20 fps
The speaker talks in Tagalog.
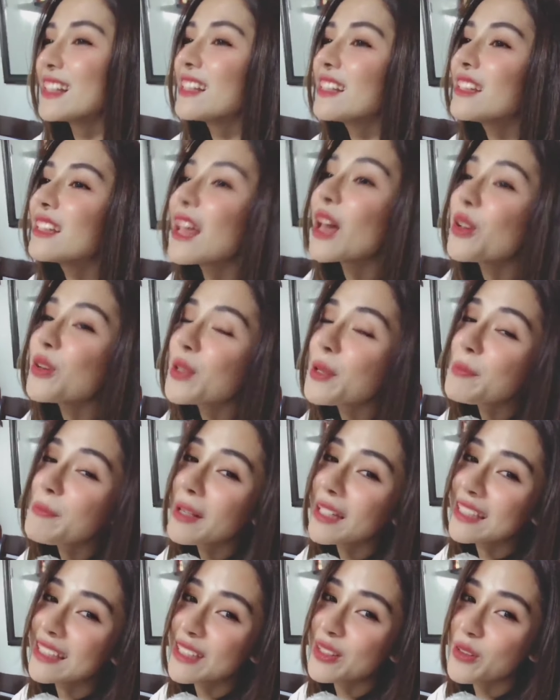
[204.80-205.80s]
Lalo na
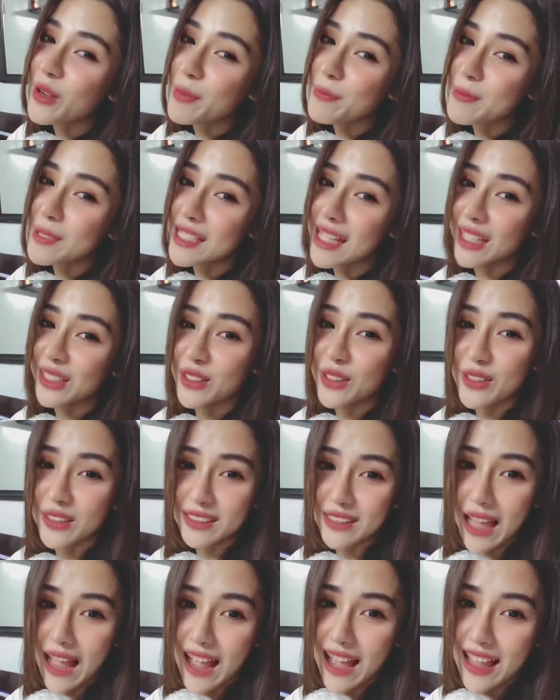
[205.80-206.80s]
pag hindi ko kabisado yung
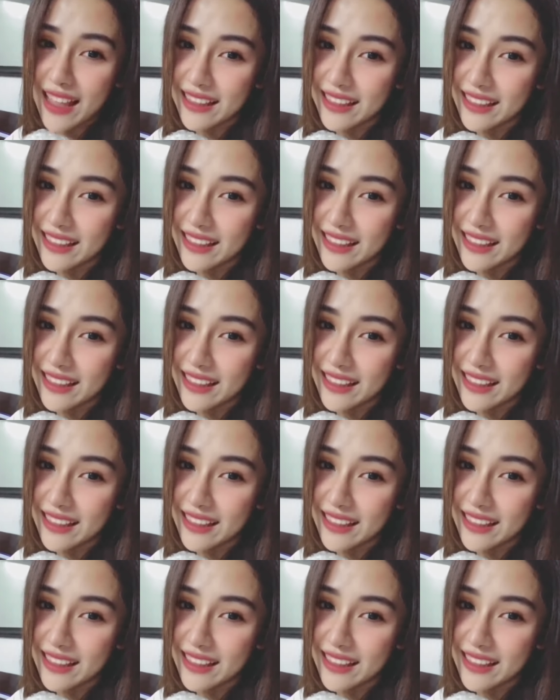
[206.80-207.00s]
daan.